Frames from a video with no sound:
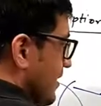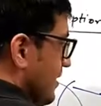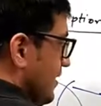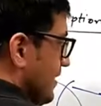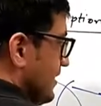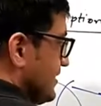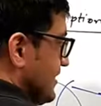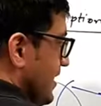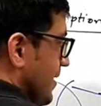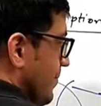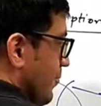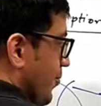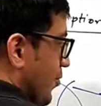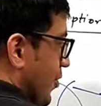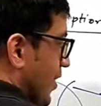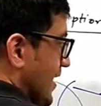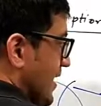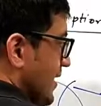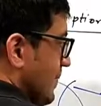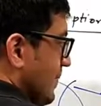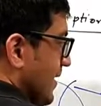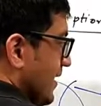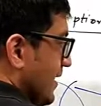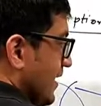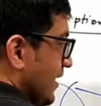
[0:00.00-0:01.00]
किसी
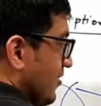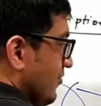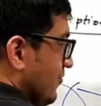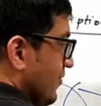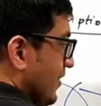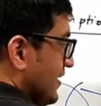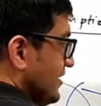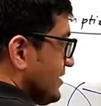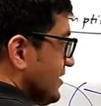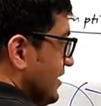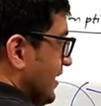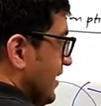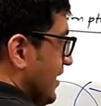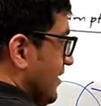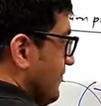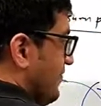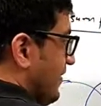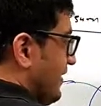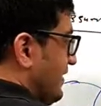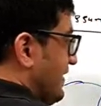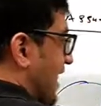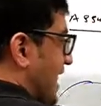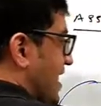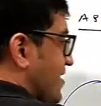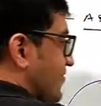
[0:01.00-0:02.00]
पॉइंट पे कन्वर्ज करी फिर
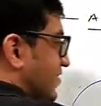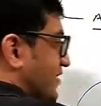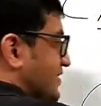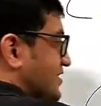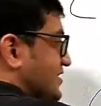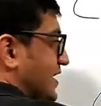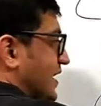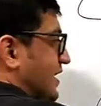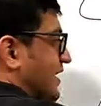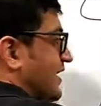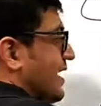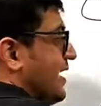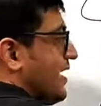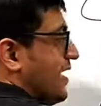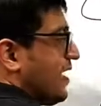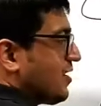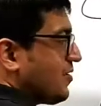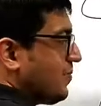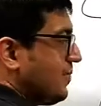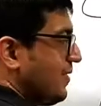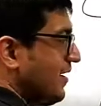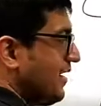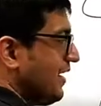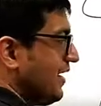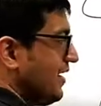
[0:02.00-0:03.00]
डाइवर्ज करके आंख
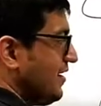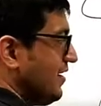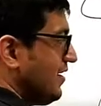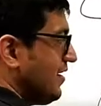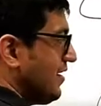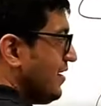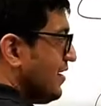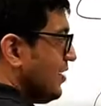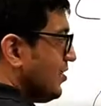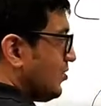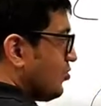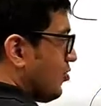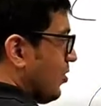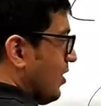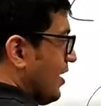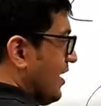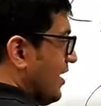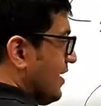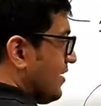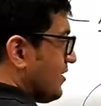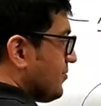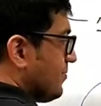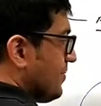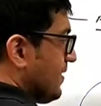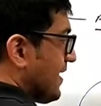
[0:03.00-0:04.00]
में गई तो
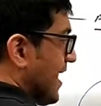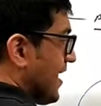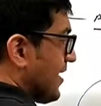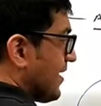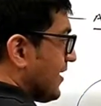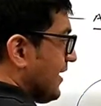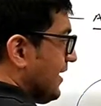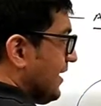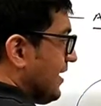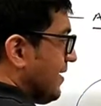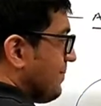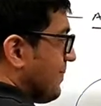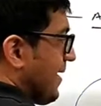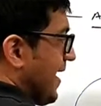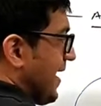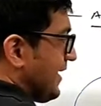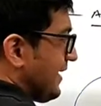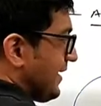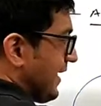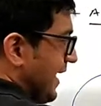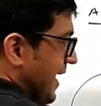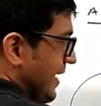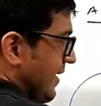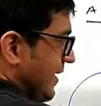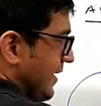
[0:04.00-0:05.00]
आंख में क्या करेगी बैक
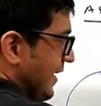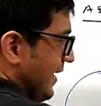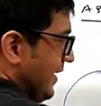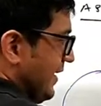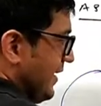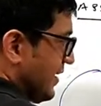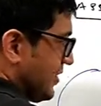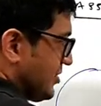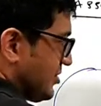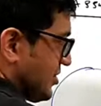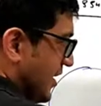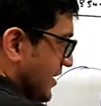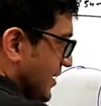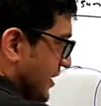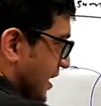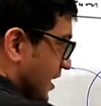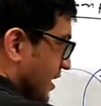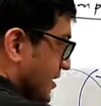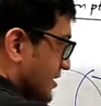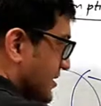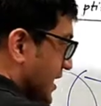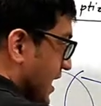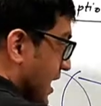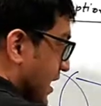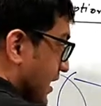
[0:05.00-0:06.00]
ट्रैक करेगी अच्छा यहां
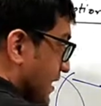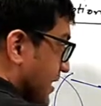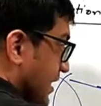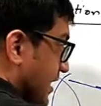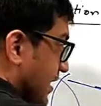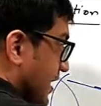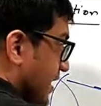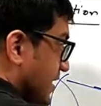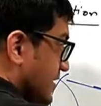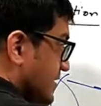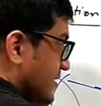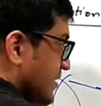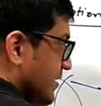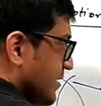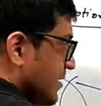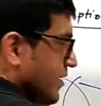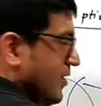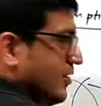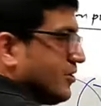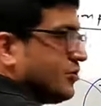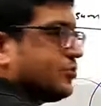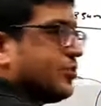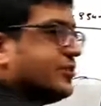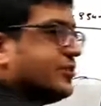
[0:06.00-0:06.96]
से आ रही है रेज तो